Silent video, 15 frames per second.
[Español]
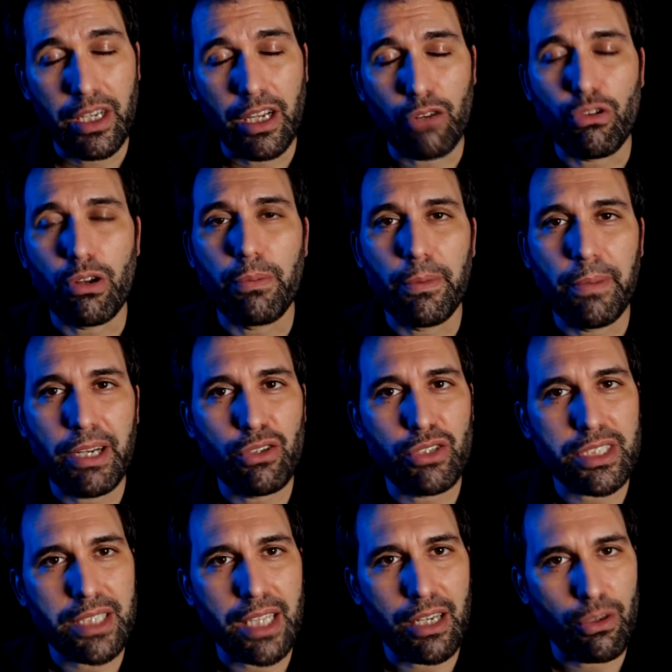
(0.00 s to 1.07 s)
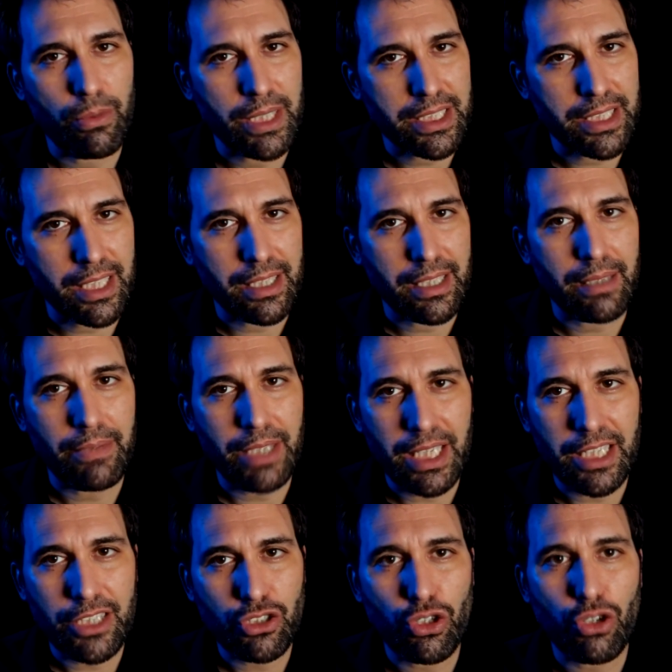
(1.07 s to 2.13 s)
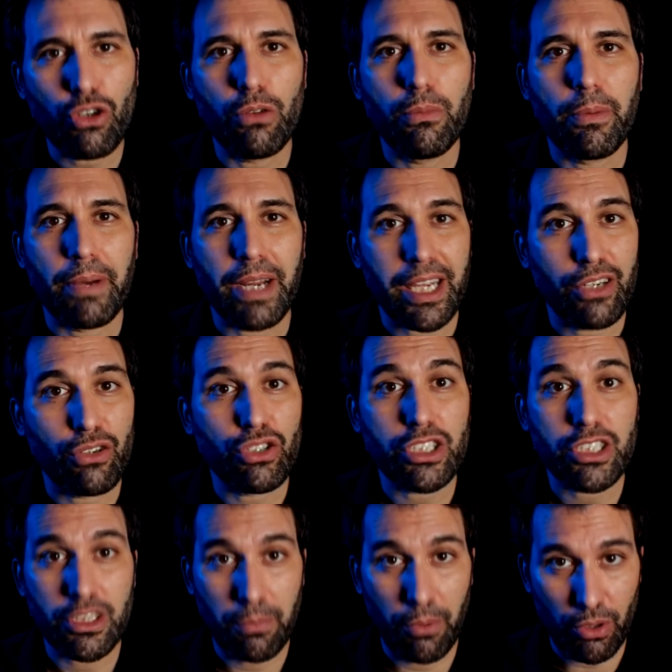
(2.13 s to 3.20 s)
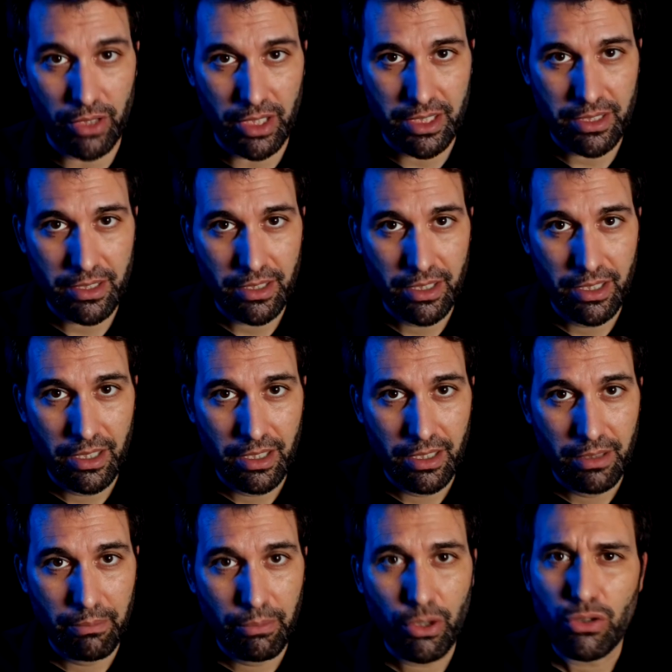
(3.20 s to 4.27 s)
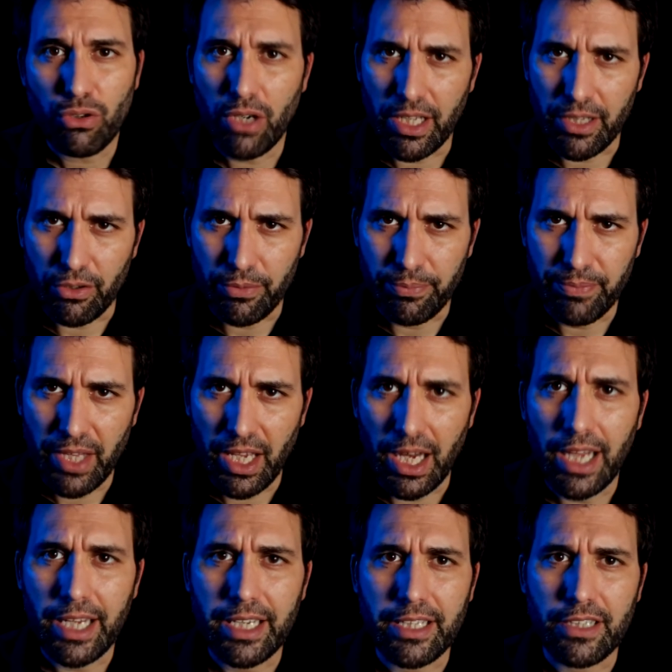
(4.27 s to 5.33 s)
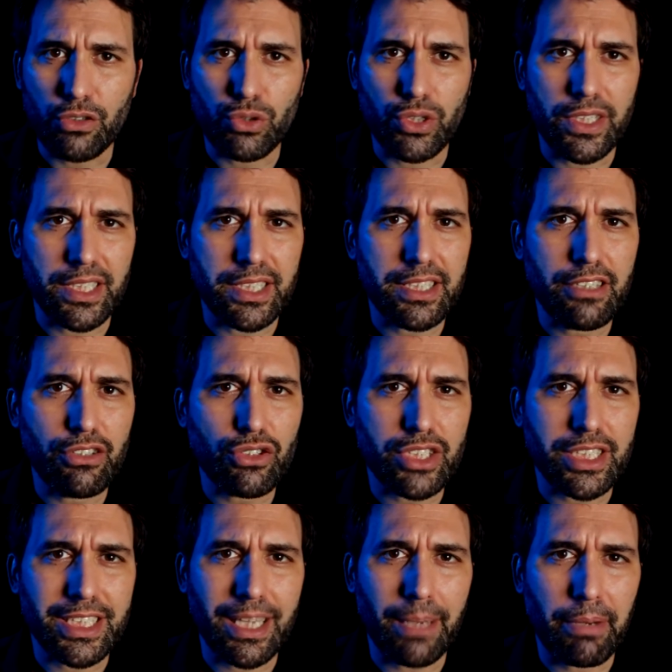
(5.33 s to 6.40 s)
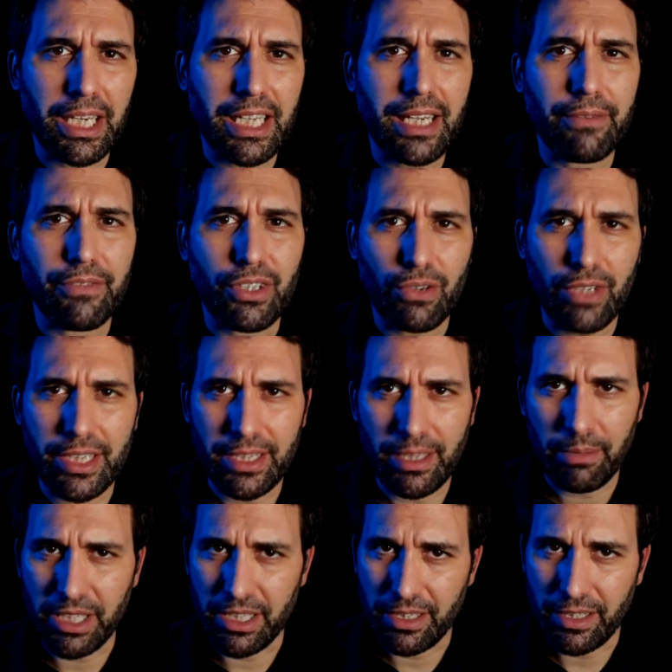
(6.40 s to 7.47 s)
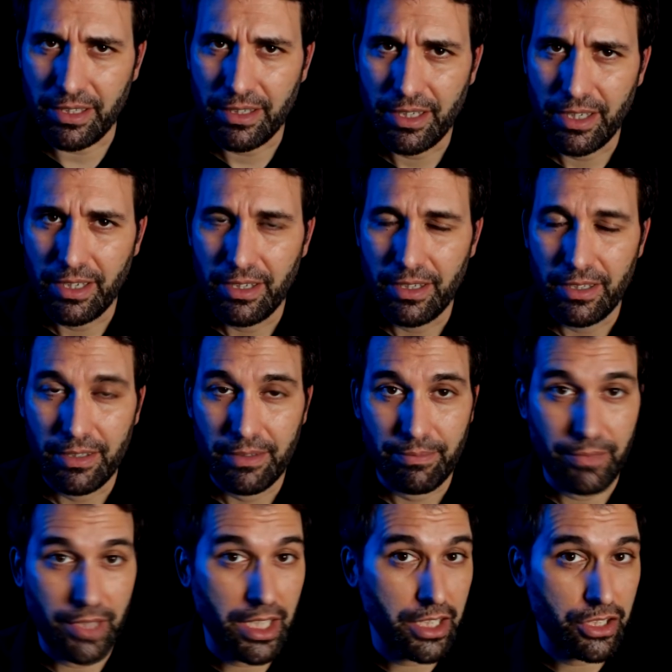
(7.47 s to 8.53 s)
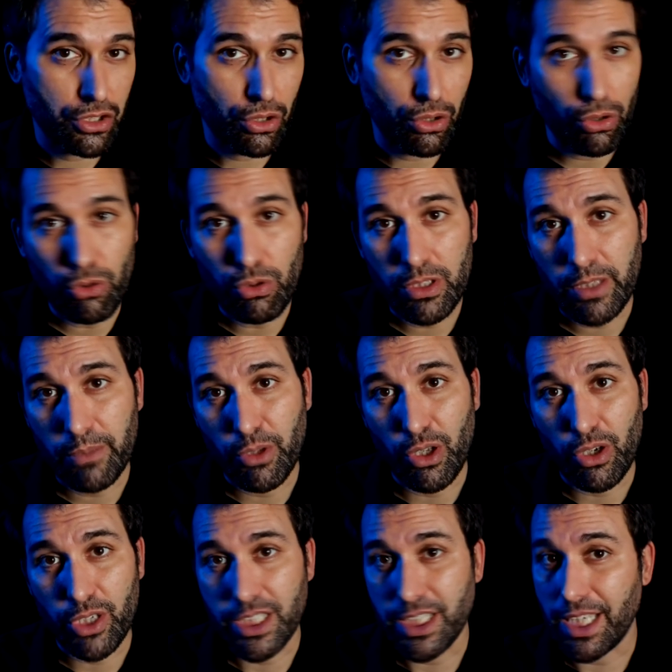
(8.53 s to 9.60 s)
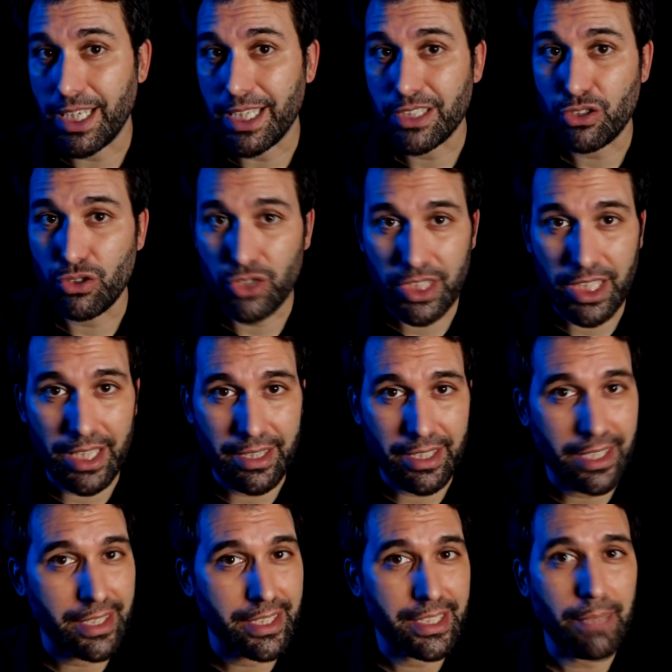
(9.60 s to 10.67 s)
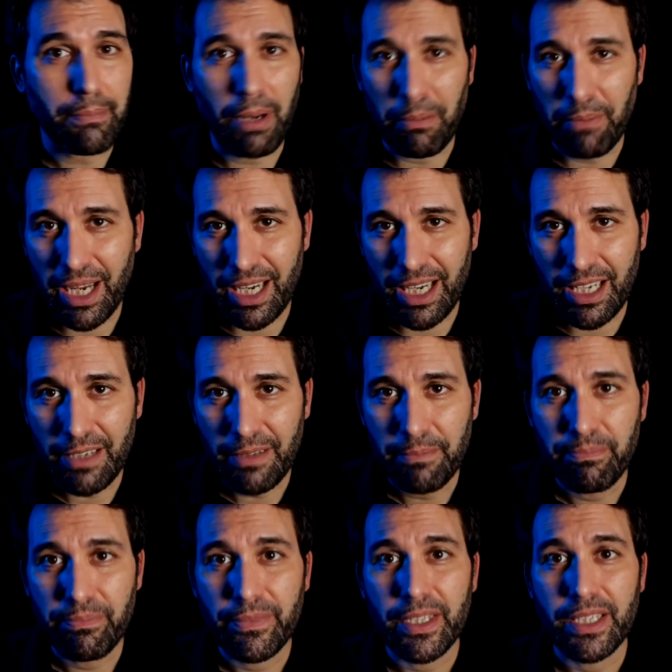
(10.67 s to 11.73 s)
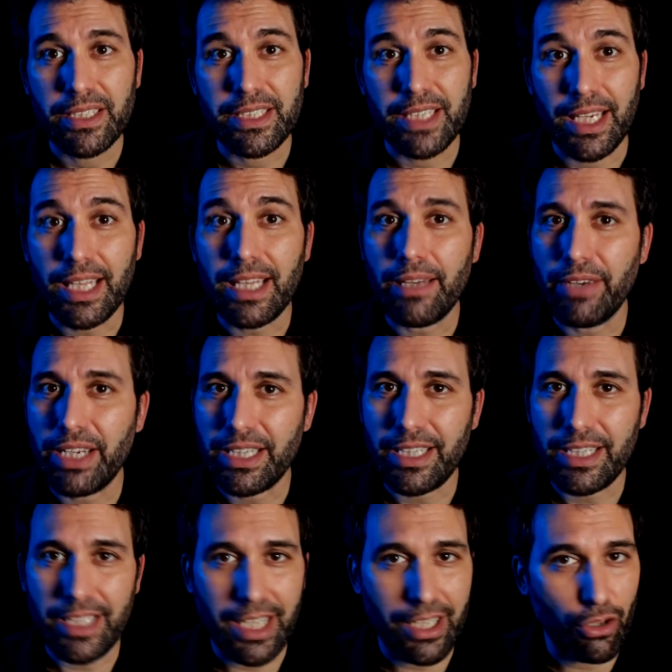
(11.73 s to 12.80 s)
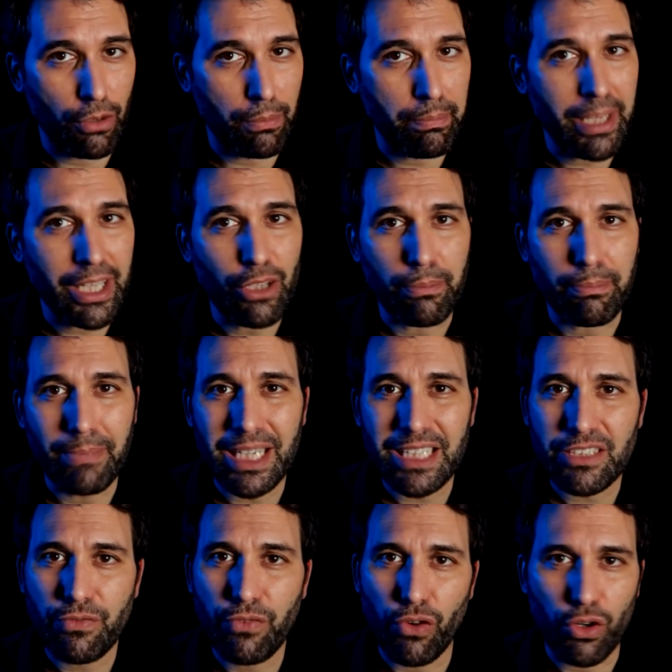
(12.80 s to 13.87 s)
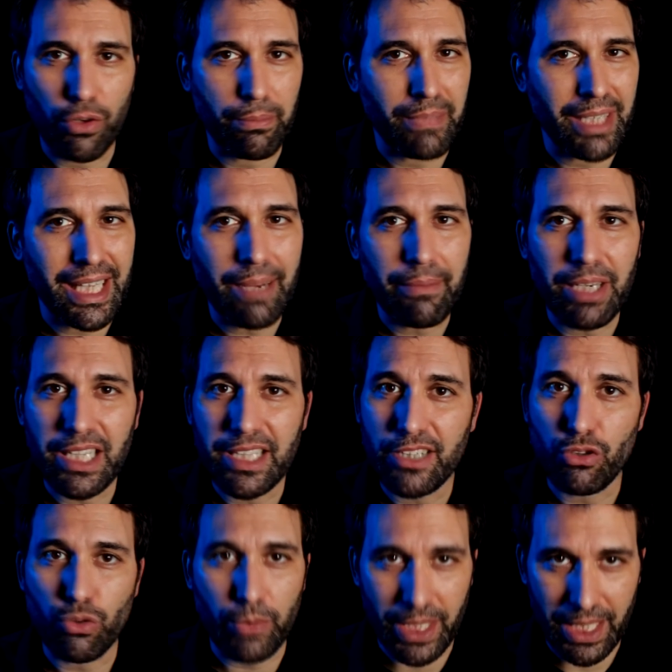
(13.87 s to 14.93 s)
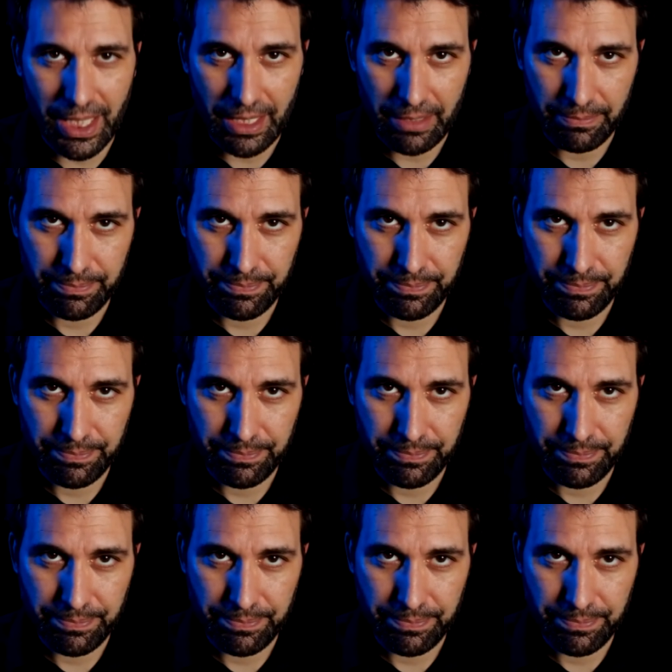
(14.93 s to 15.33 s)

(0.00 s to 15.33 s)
El cuerpo humano está lo bastante bien hecho como para que no explotes. Por otro lado, el aire de tus intestinos escaparía violentamente. De hecho, lo último de lo que serías consciente antes de palmarla sería de haberte tirado el pedo más formidable de tu vida.